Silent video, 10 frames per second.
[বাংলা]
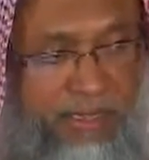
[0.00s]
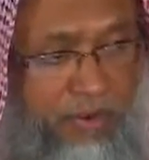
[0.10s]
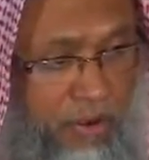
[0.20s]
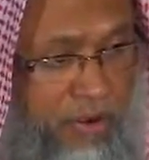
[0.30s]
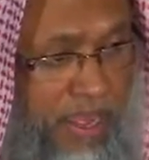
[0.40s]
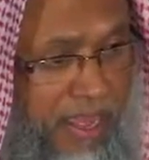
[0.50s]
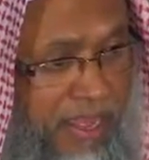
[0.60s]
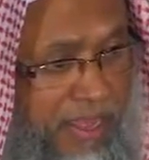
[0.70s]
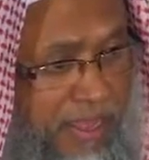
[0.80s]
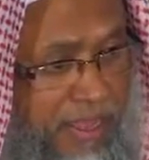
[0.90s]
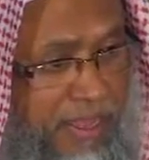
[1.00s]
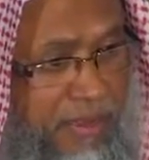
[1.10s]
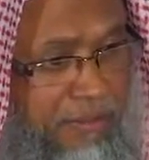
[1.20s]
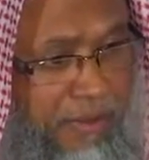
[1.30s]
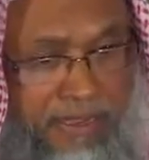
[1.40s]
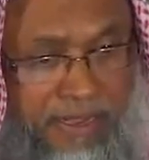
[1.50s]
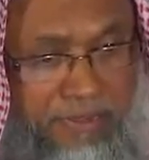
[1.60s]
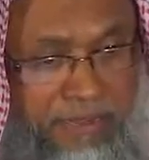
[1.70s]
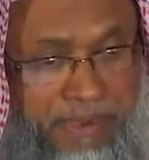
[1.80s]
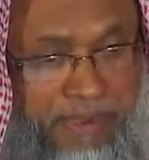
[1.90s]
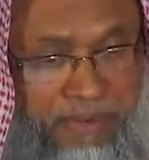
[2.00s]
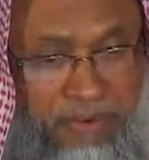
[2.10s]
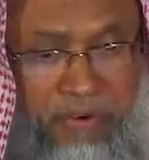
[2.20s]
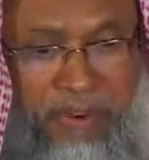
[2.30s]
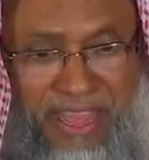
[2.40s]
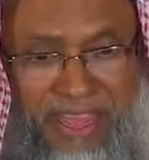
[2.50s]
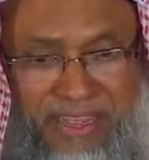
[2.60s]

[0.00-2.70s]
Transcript: যায় ঝগড়া পার্টনারে পার্টনারে ঝগড়া